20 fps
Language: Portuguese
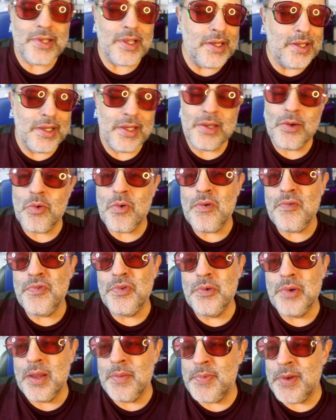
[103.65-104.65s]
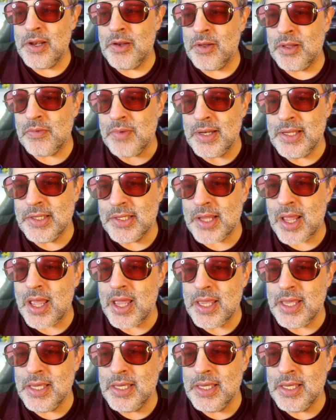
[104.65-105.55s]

ali que eu configurei para ele não atualizar